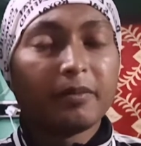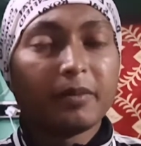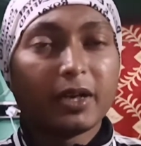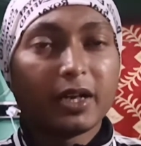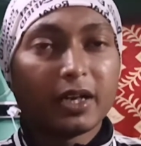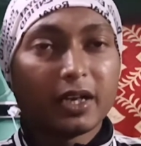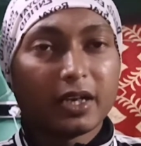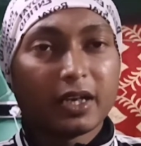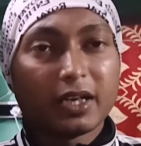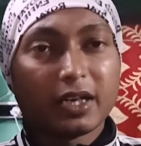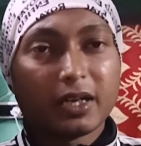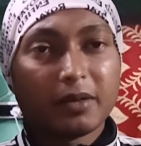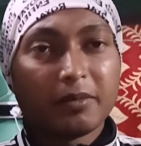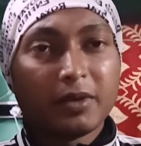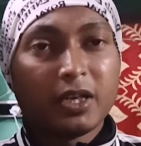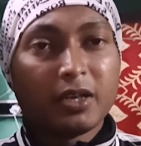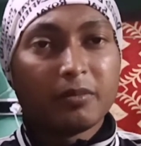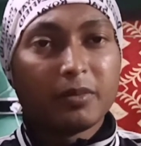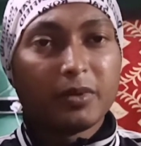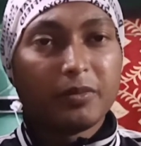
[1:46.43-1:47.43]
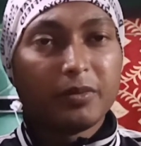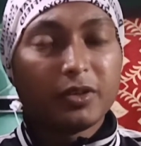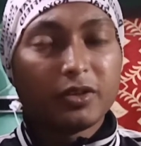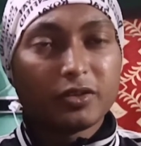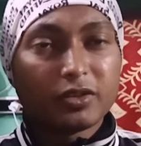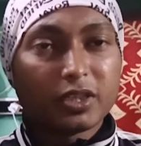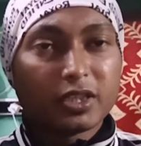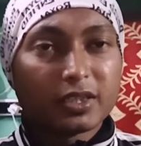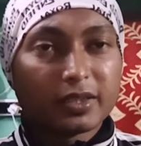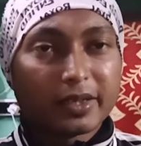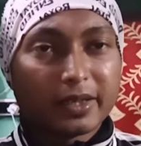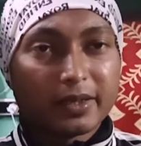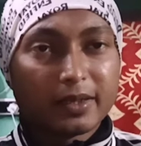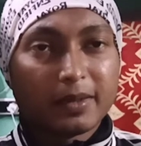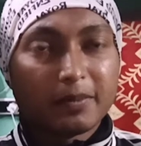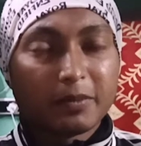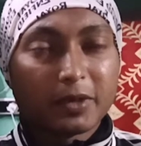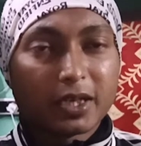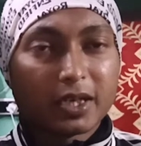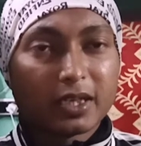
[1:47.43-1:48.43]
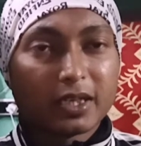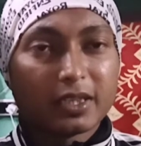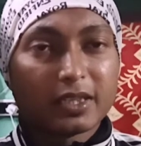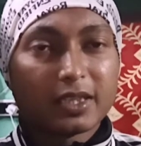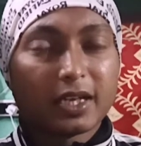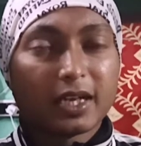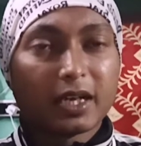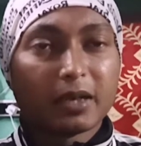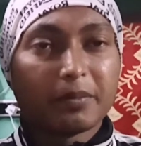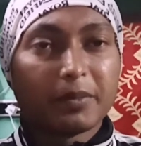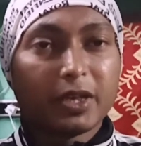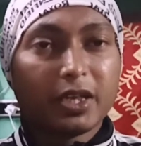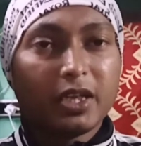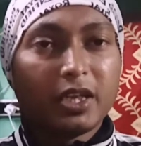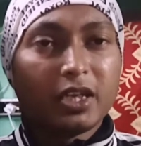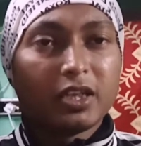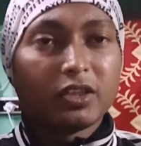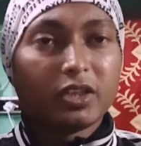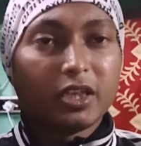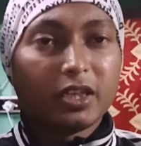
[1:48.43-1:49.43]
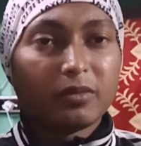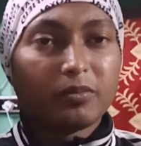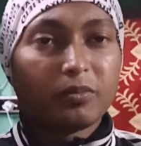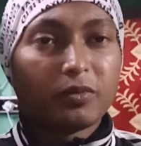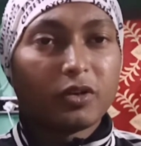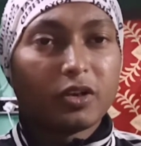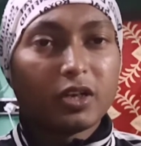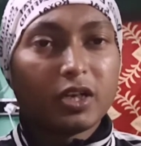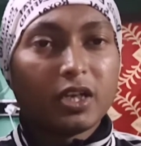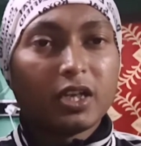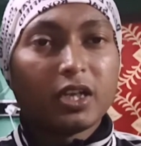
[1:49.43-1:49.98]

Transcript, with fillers: প্যারাগ্রাফ বিভিন্ন ডেসক্রিপটিভ এখানে থাকবে এরপর